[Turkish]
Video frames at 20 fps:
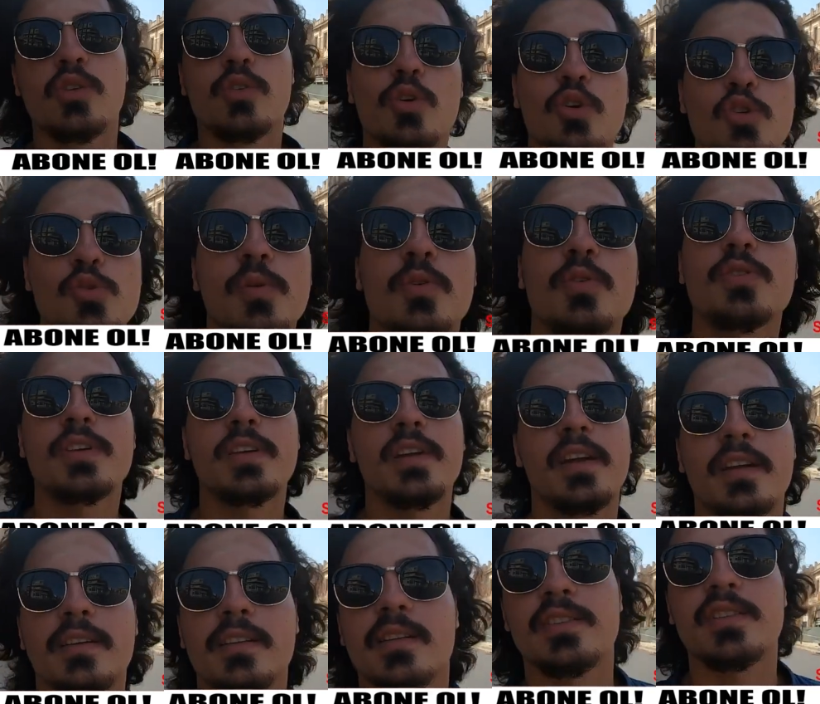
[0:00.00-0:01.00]
Görüşmek üzere
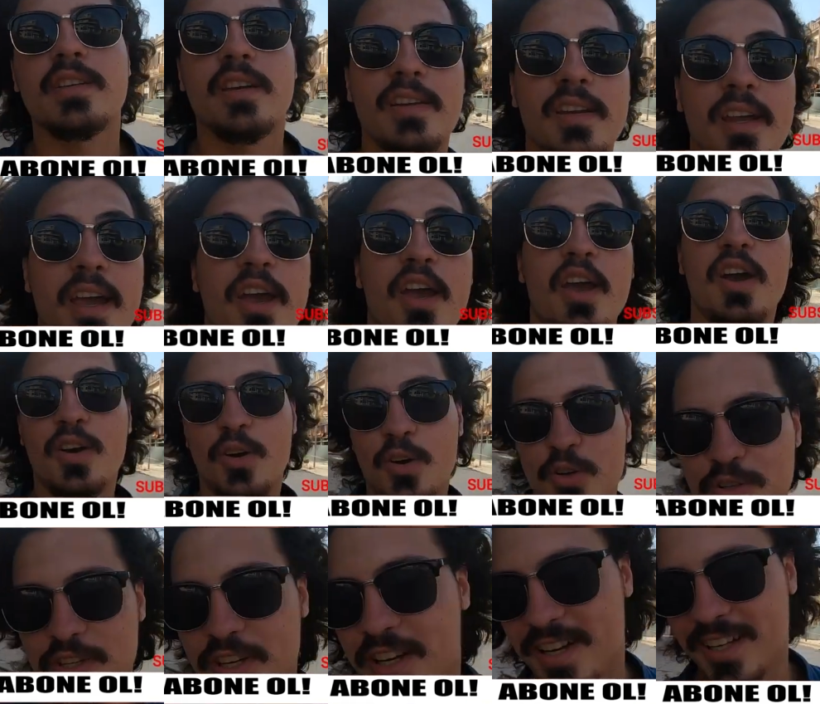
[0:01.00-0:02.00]
arkadaşlar.
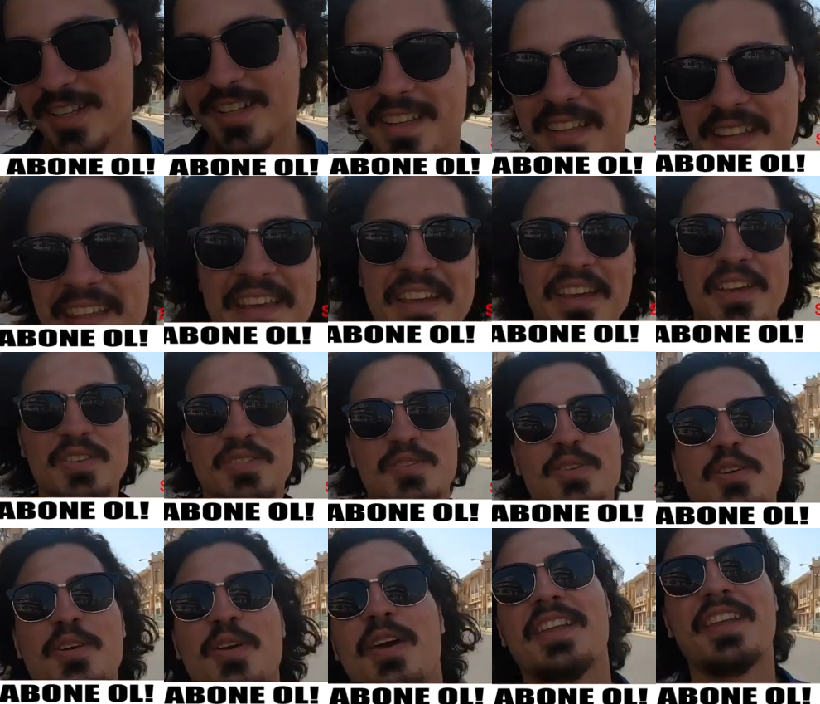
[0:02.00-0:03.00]
Hoşçakalın.
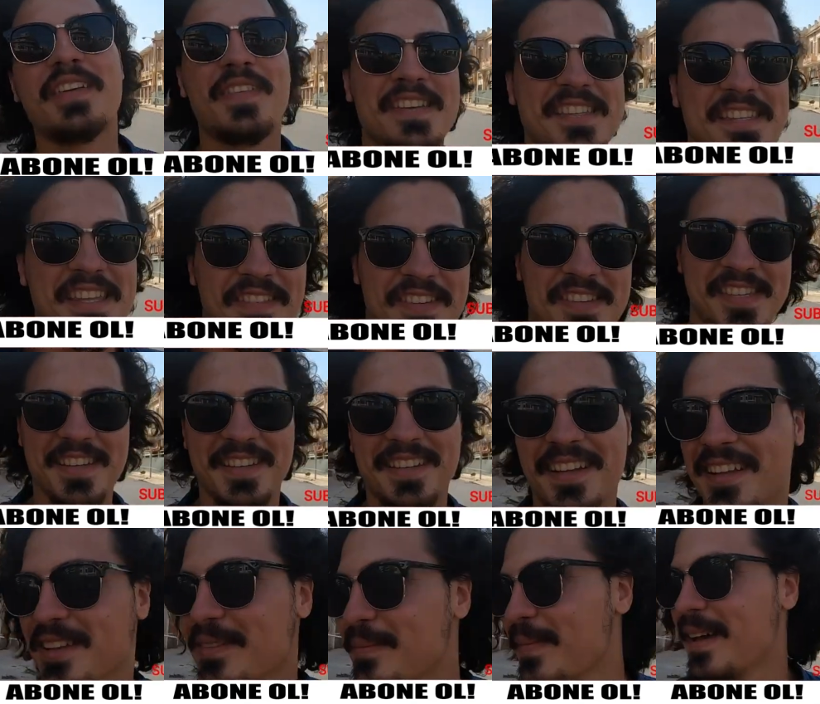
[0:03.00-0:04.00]
Çünkü nefes nefese
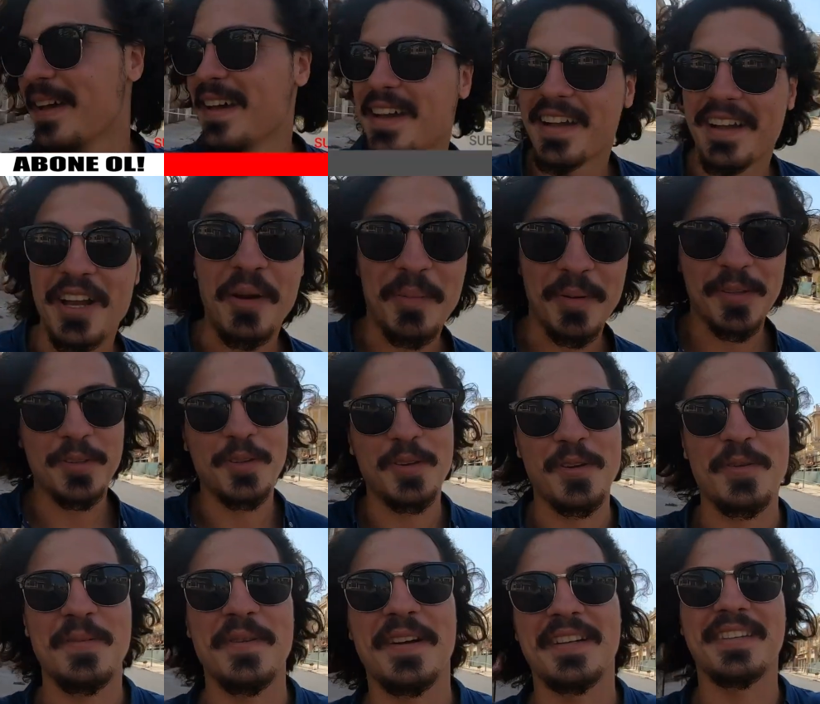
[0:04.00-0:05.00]
kaldım.
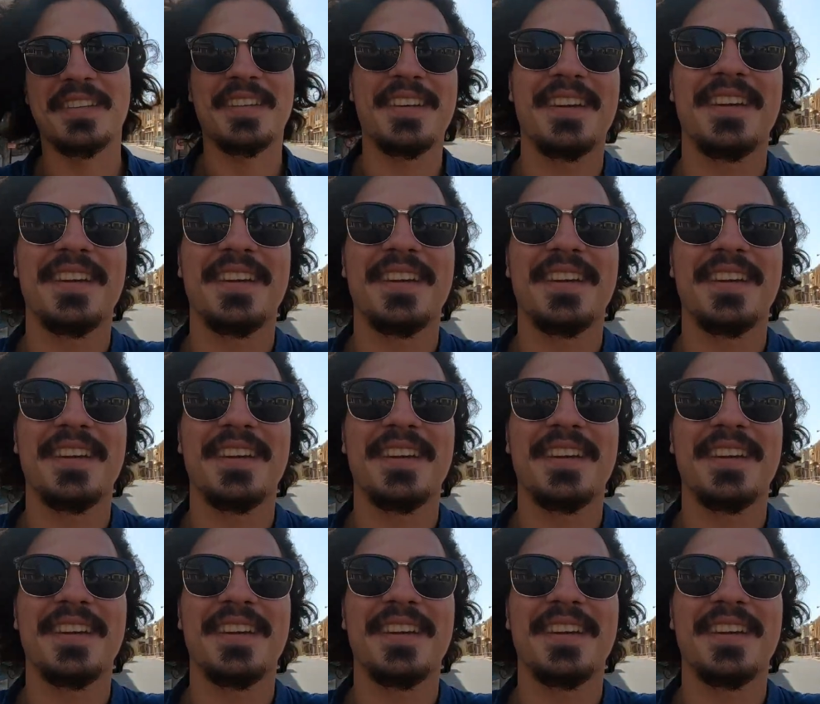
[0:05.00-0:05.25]
Kapatıyorum artık.